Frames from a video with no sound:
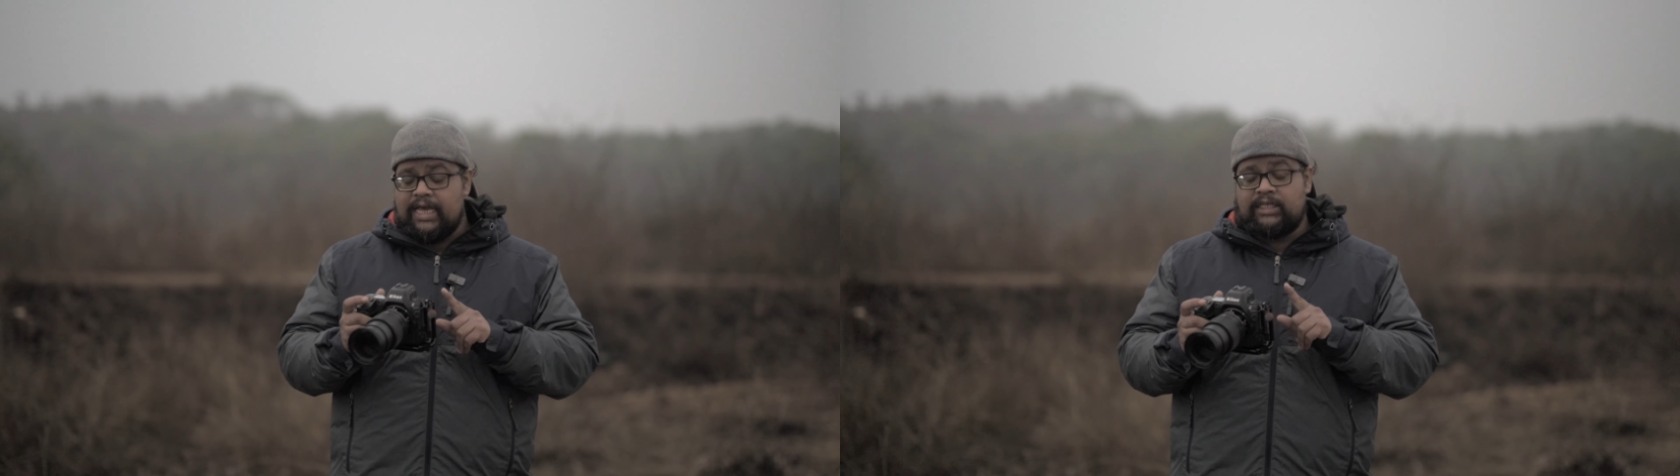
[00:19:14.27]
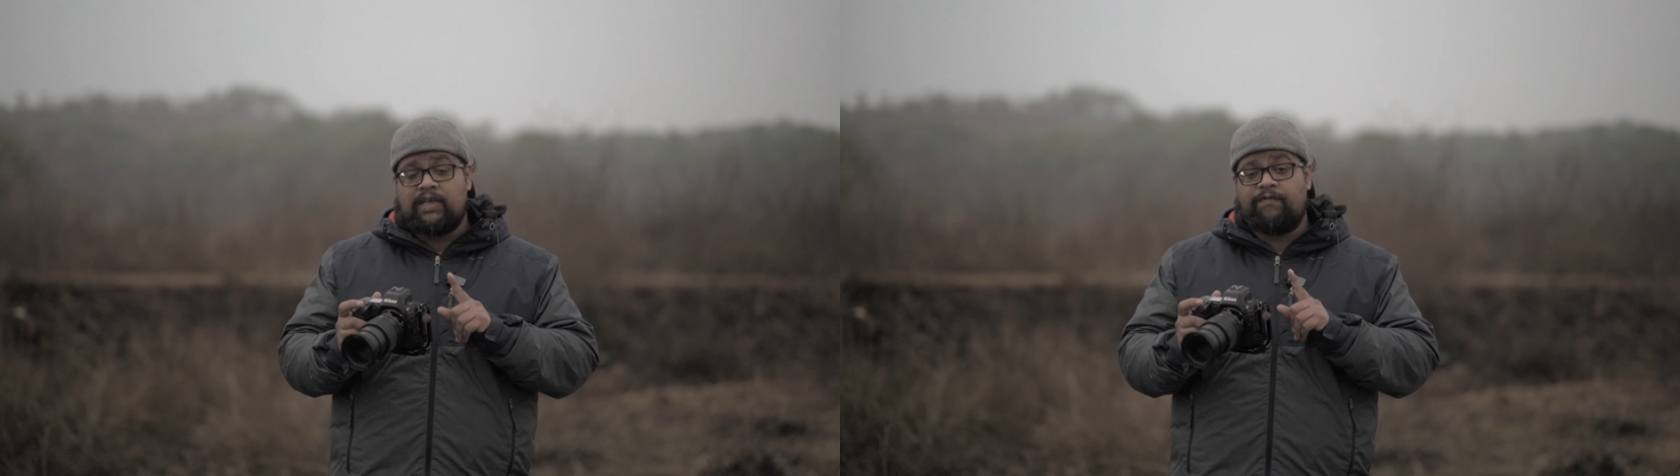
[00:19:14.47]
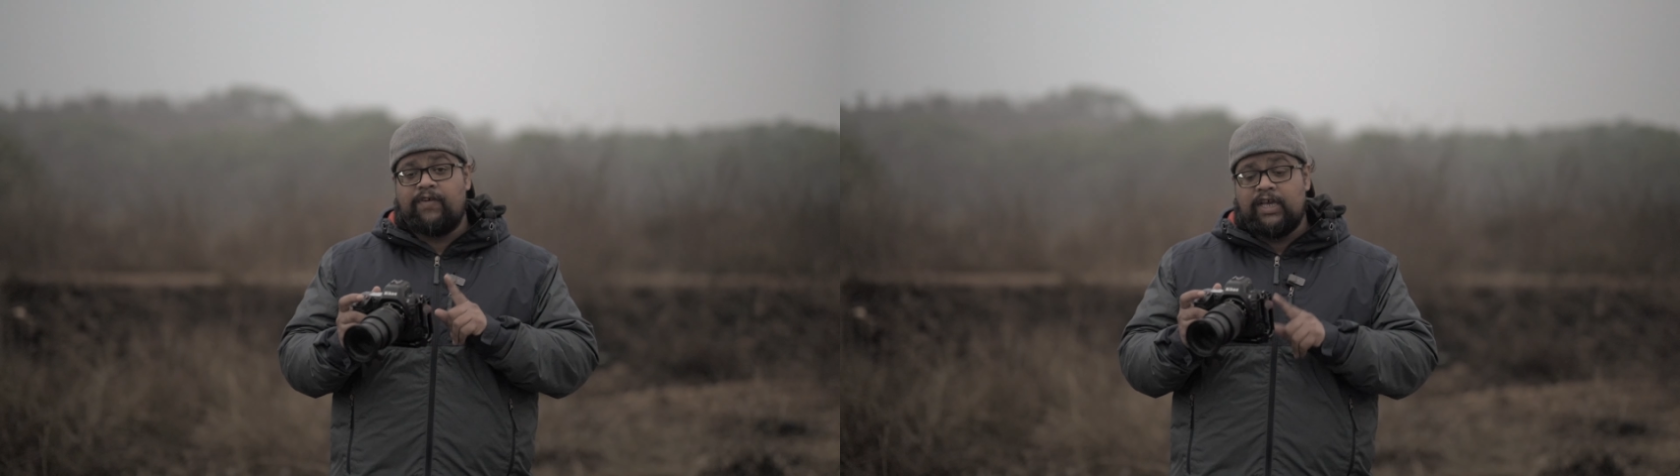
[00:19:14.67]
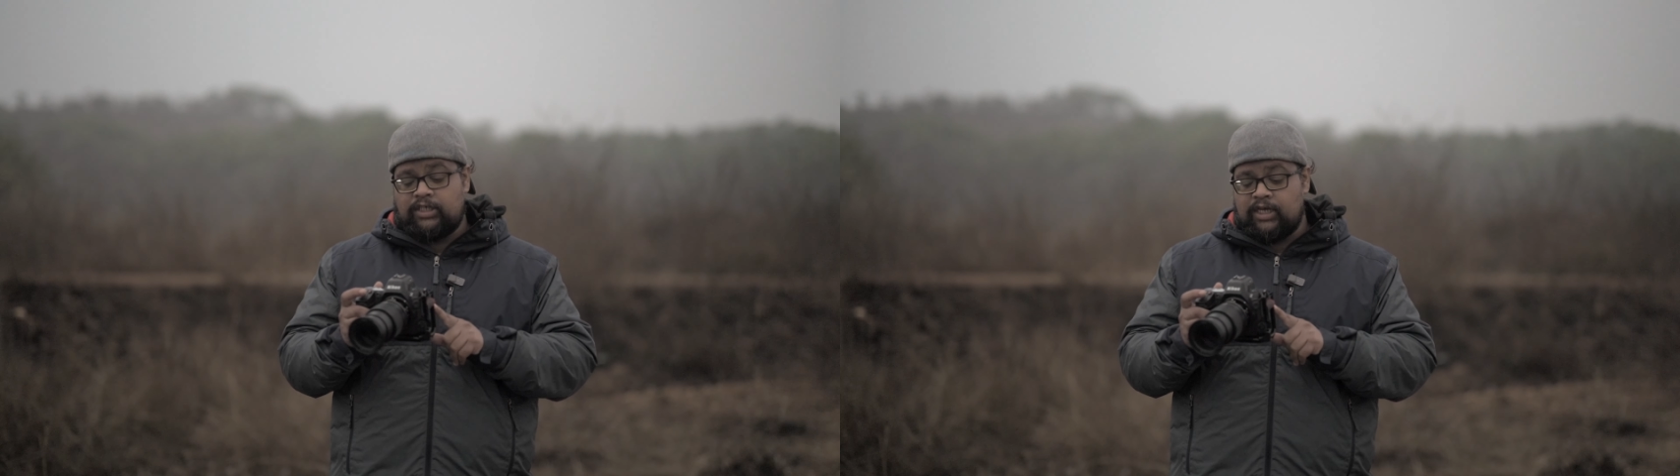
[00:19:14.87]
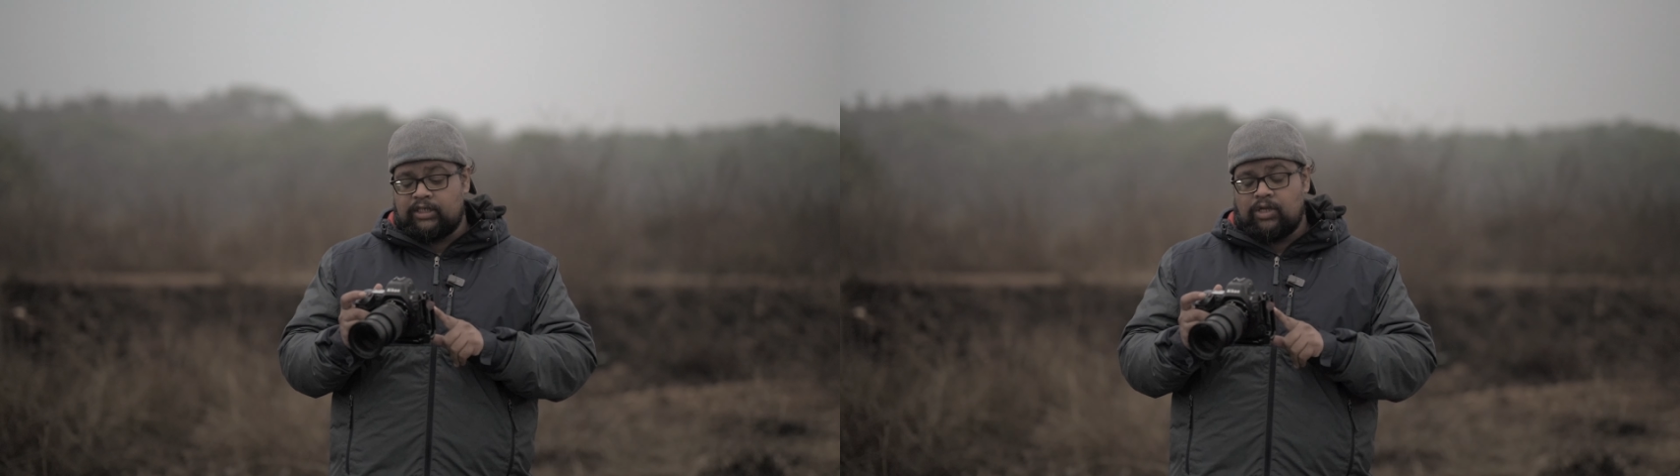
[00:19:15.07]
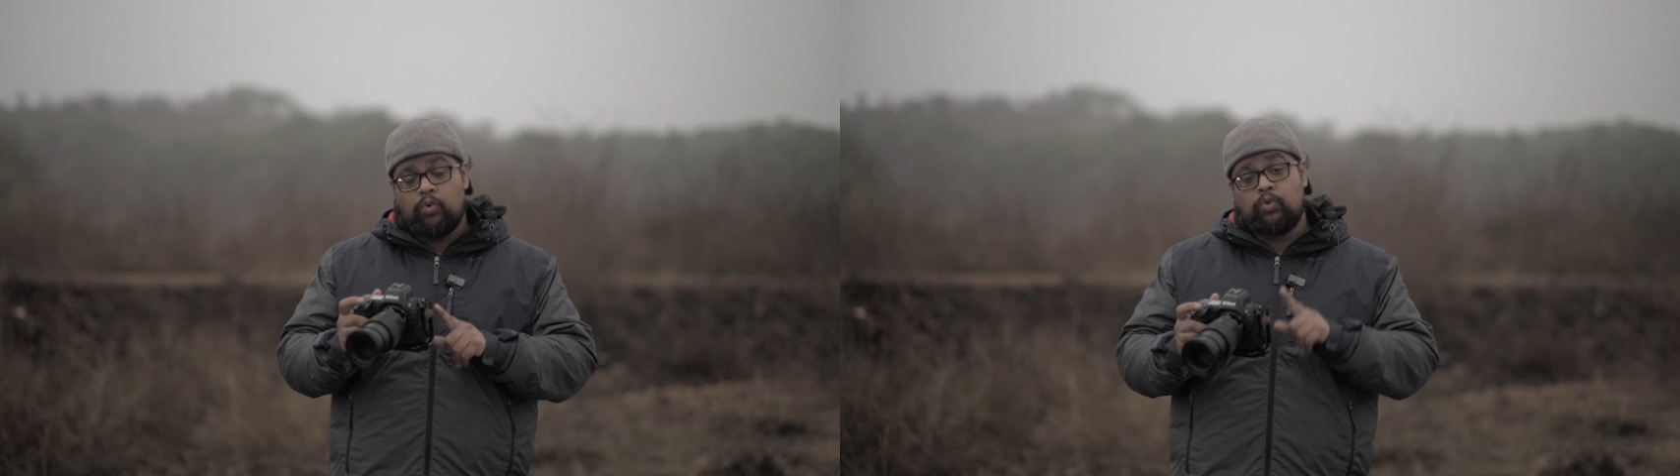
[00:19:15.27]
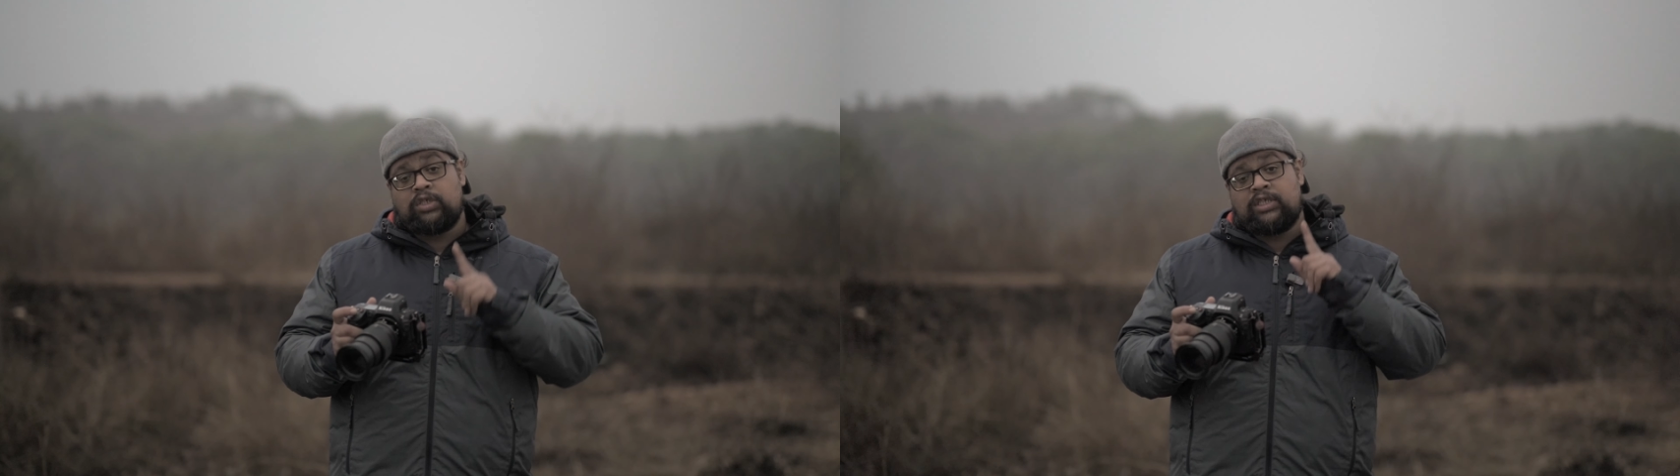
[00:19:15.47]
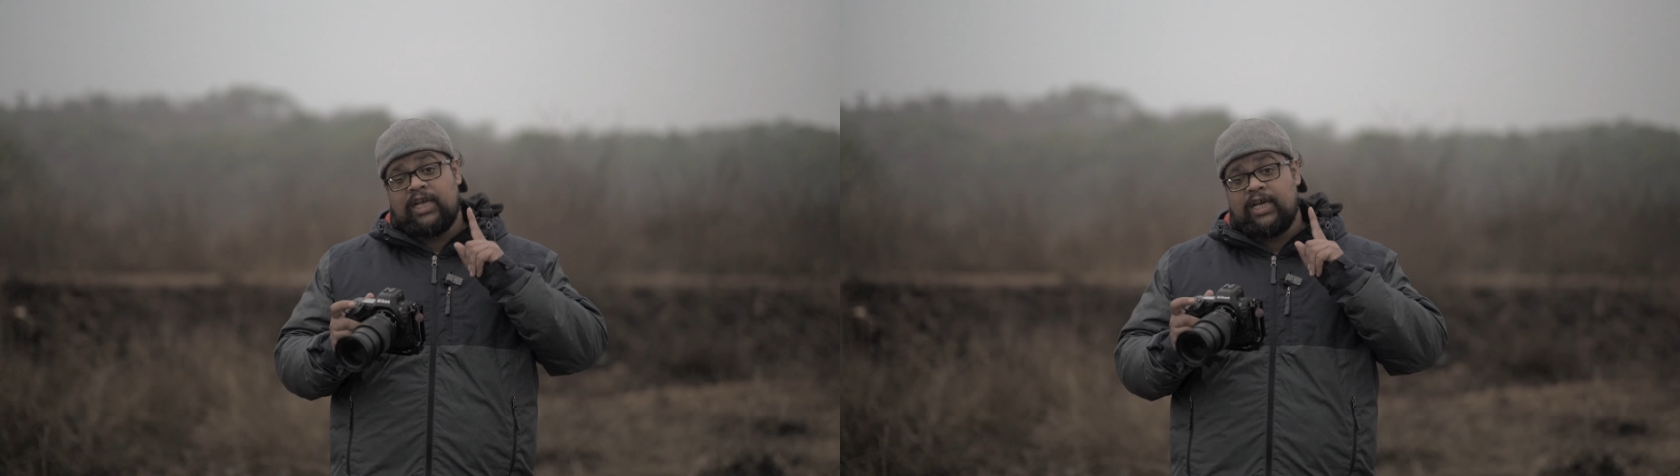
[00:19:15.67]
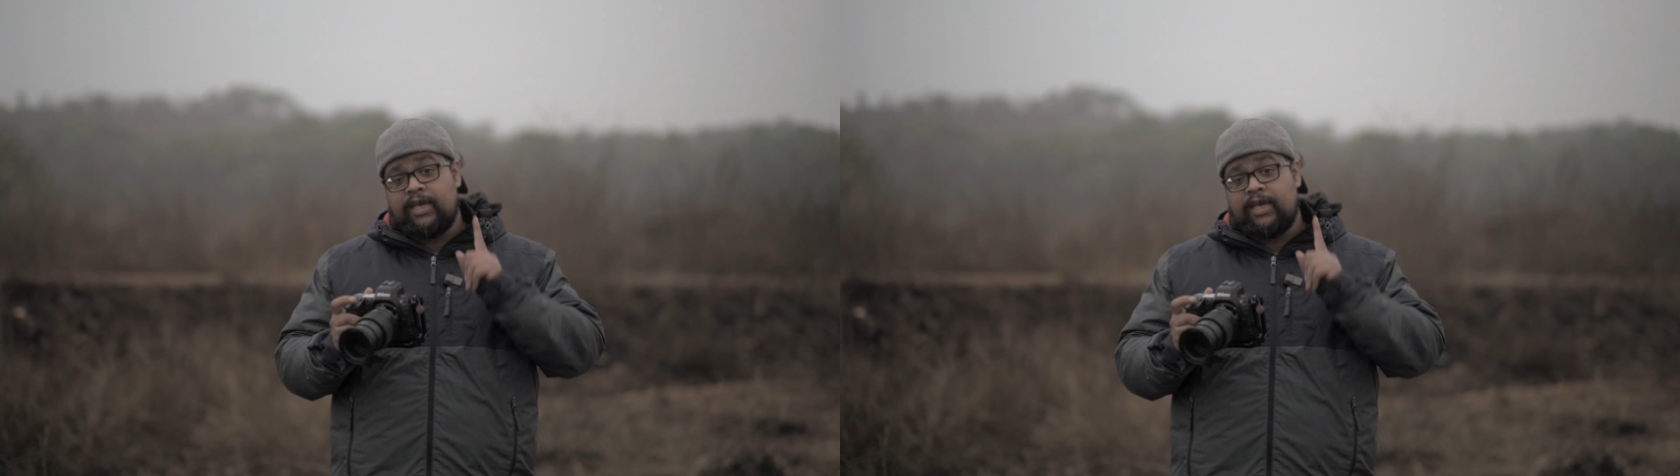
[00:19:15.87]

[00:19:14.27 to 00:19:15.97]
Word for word: इसके फीचर्स उससे